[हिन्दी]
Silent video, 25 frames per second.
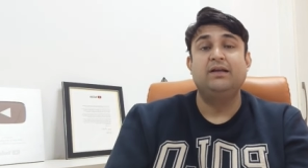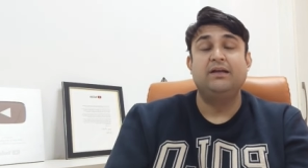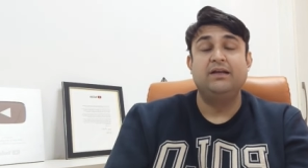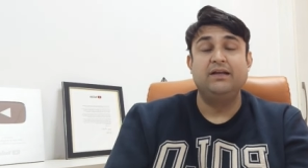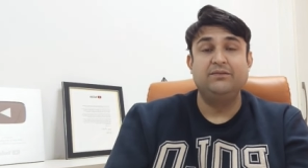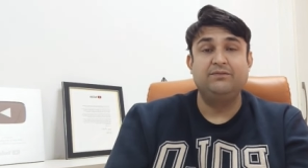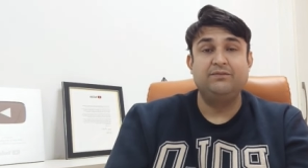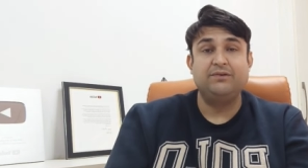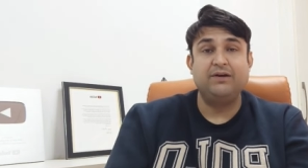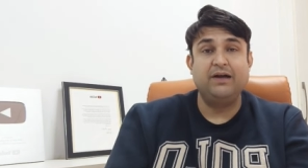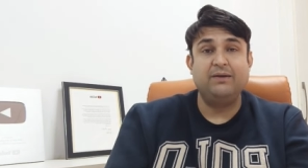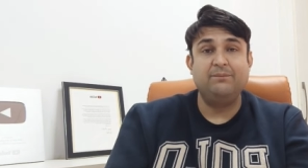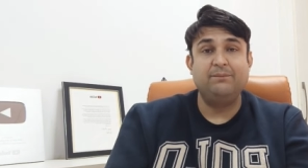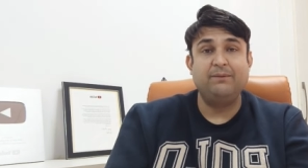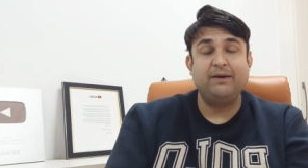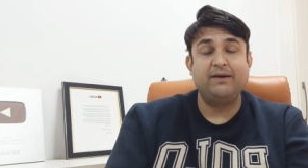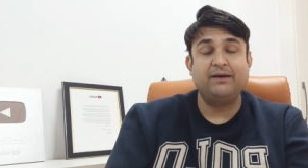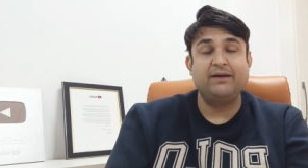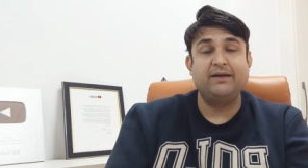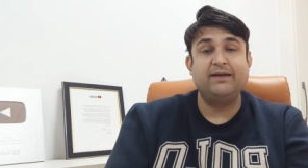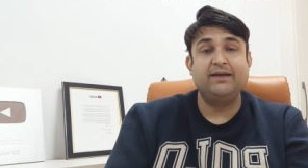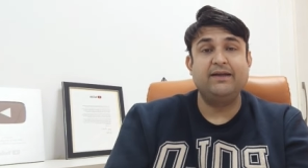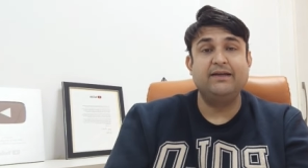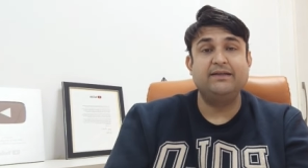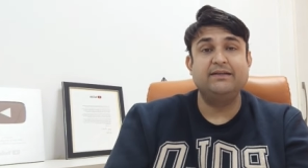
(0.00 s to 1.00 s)
लिफ्ट कार
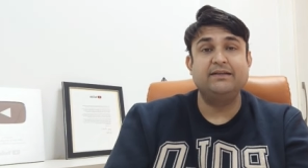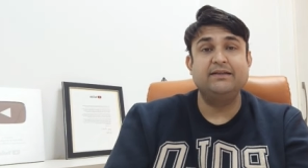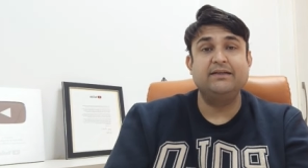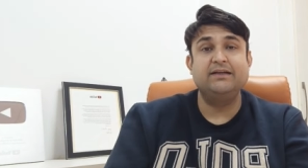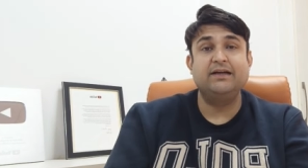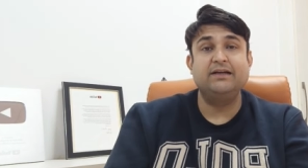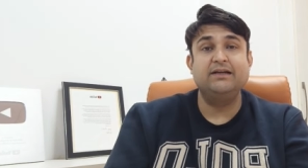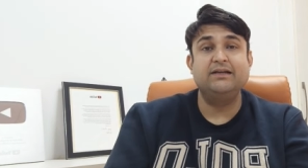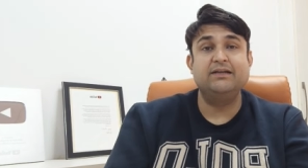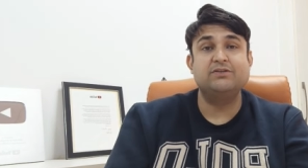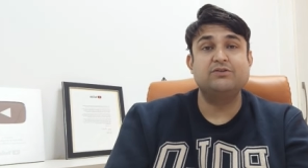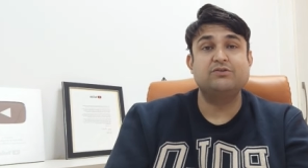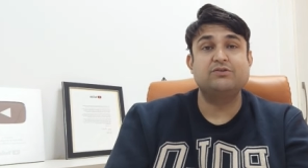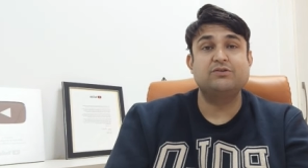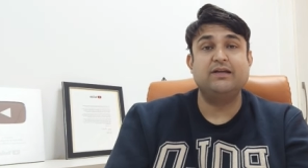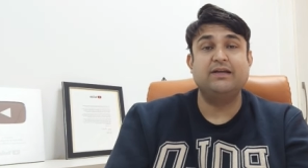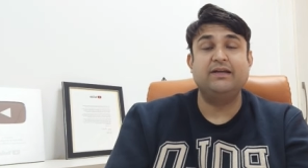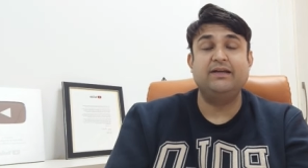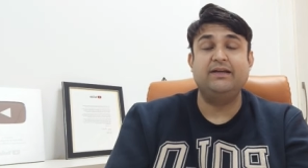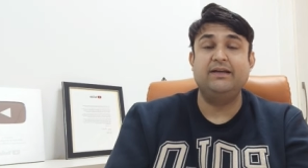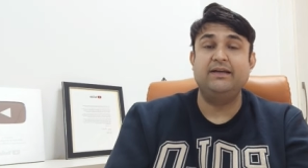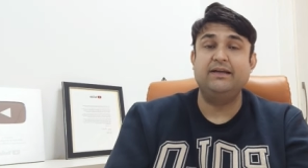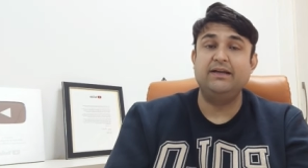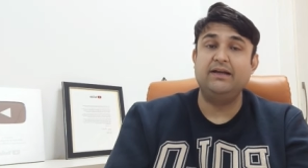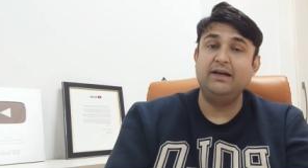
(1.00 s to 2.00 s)
पार्किंग गेटेड गार्डेड
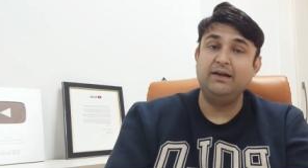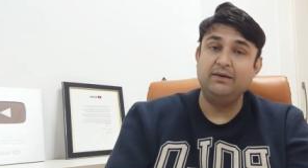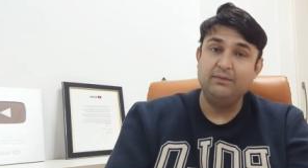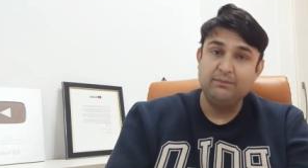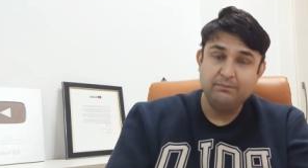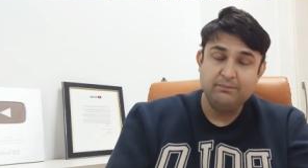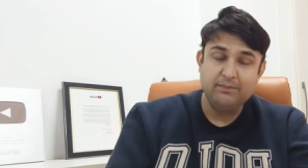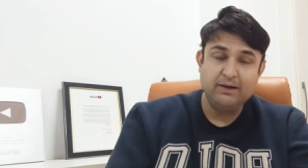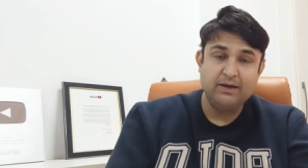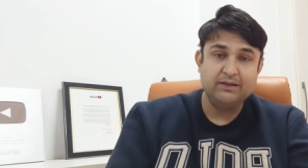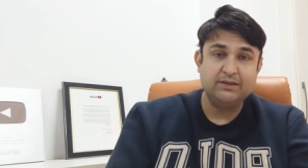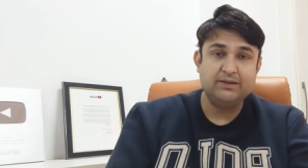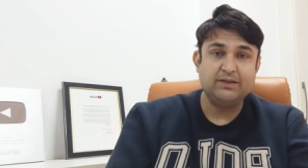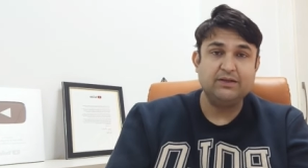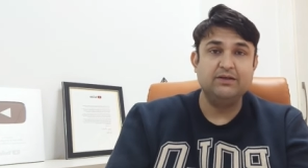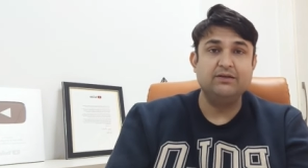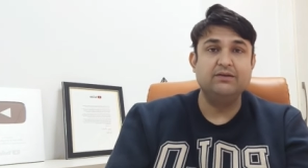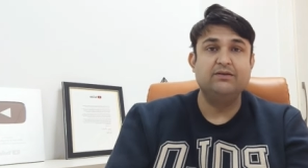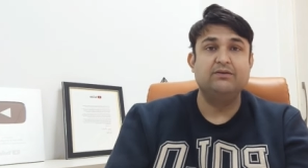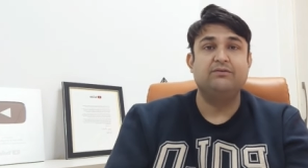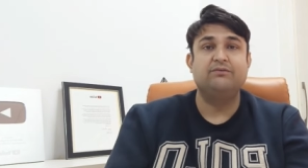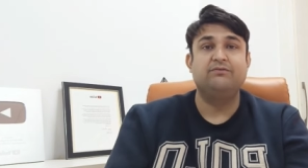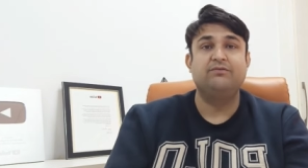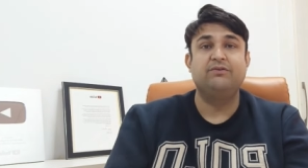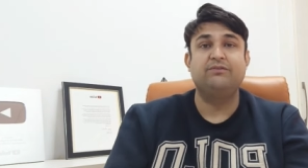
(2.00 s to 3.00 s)
सोसाइटी का मात्र
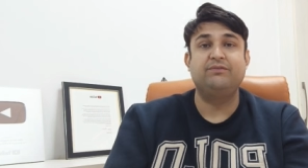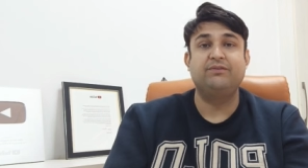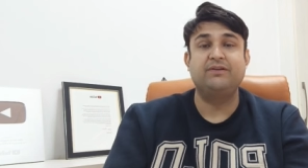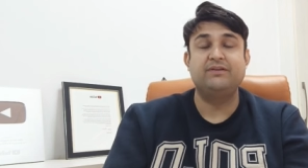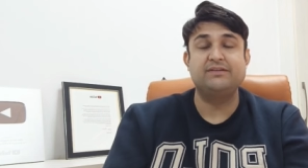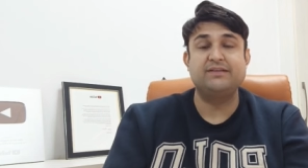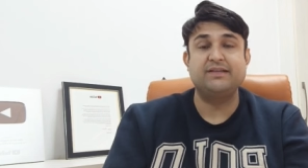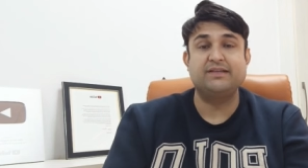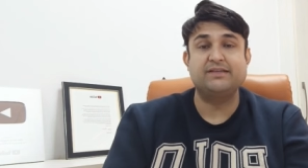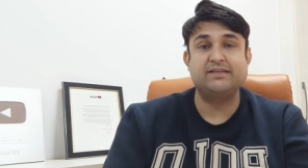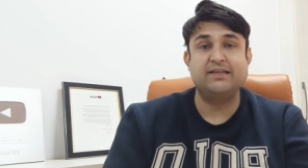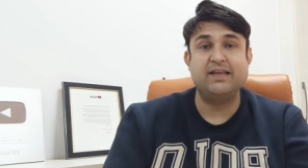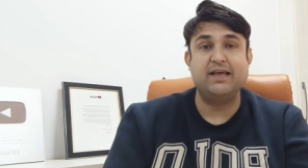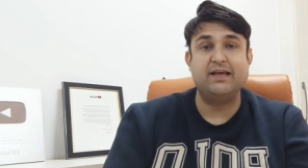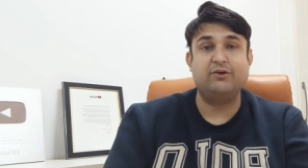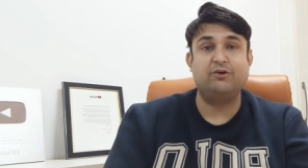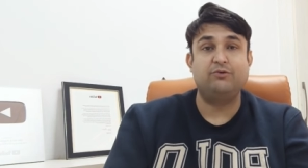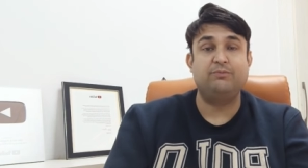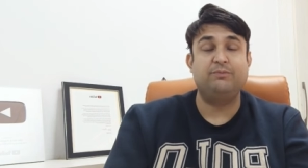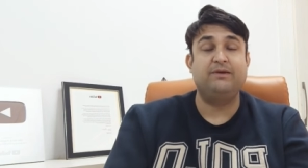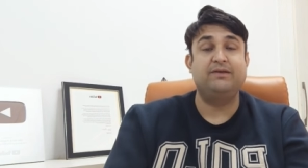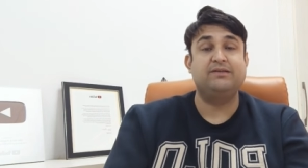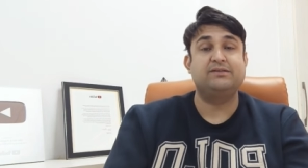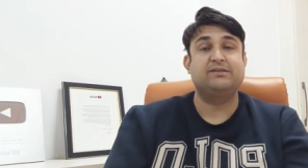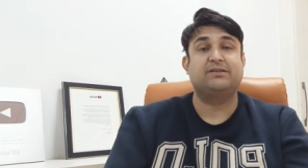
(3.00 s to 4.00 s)
56 लाख
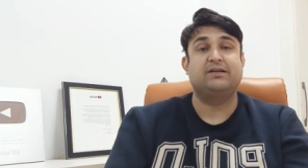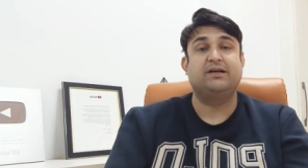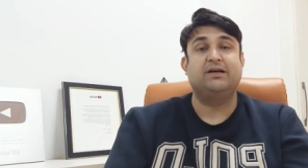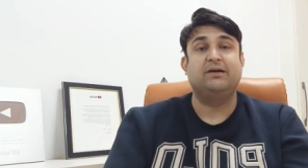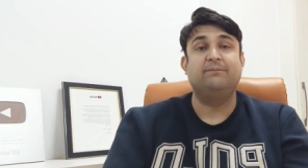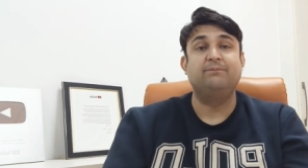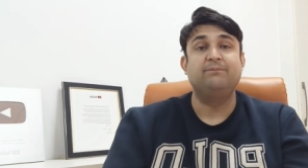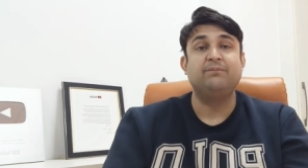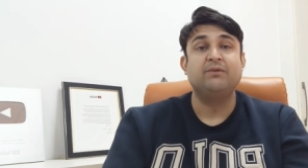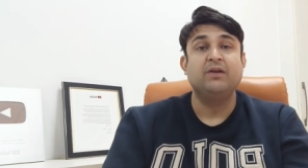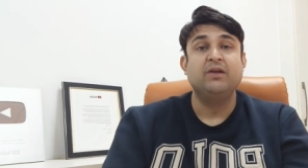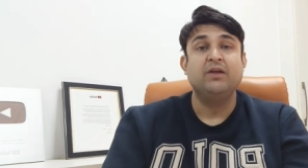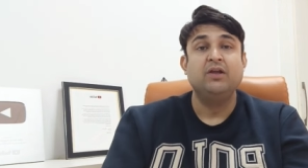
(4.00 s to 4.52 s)
रुपीज का